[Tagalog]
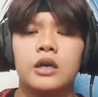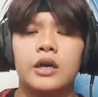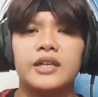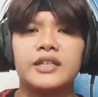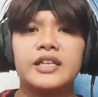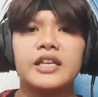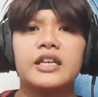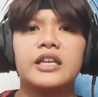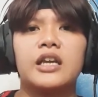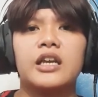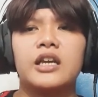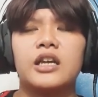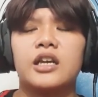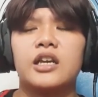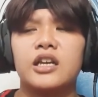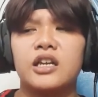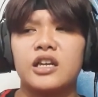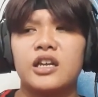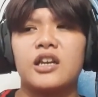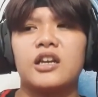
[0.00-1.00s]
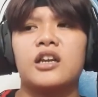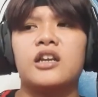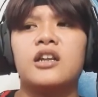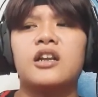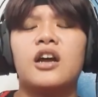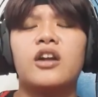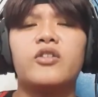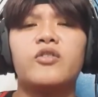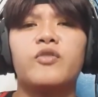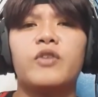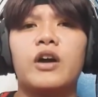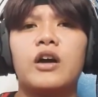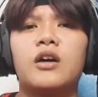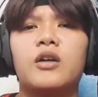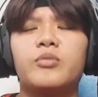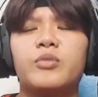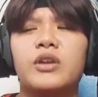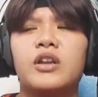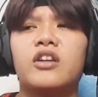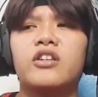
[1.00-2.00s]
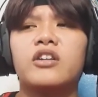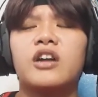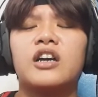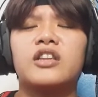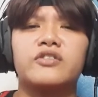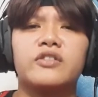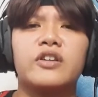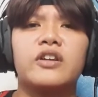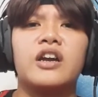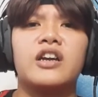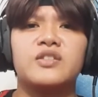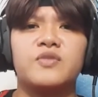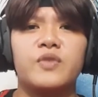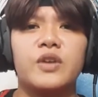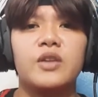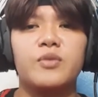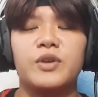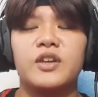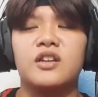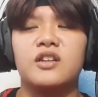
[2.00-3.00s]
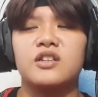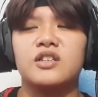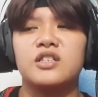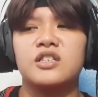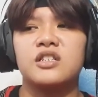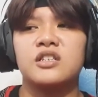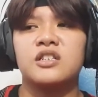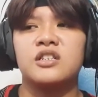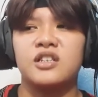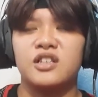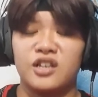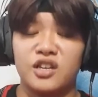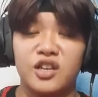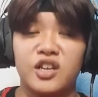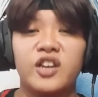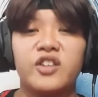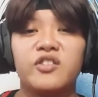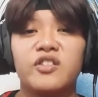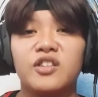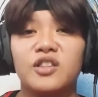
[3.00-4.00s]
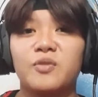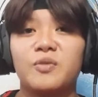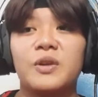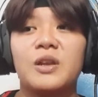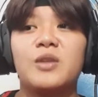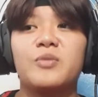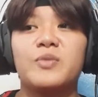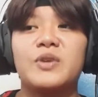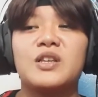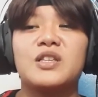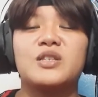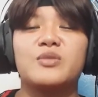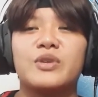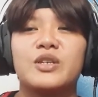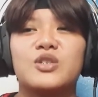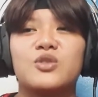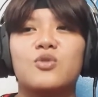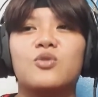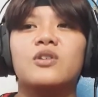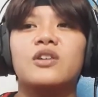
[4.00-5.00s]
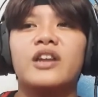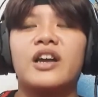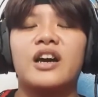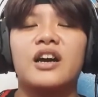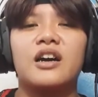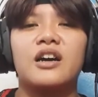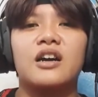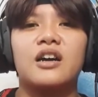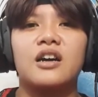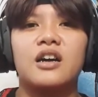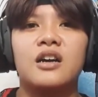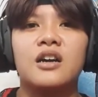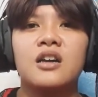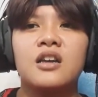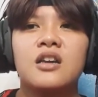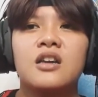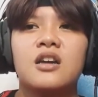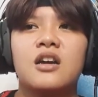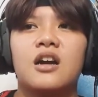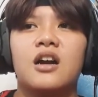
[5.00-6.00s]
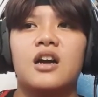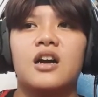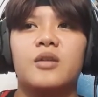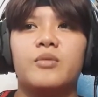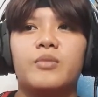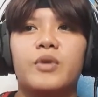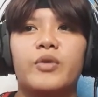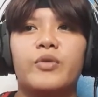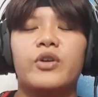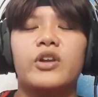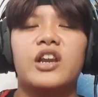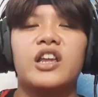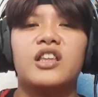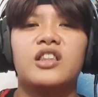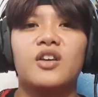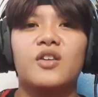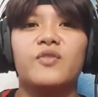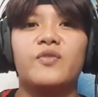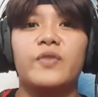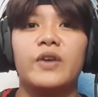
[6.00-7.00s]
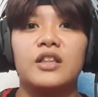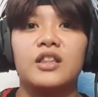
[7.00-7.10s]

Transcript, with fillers: Kasi in our um, in our country guys, Philippines, here in the Philippines may school na um, Our Lady of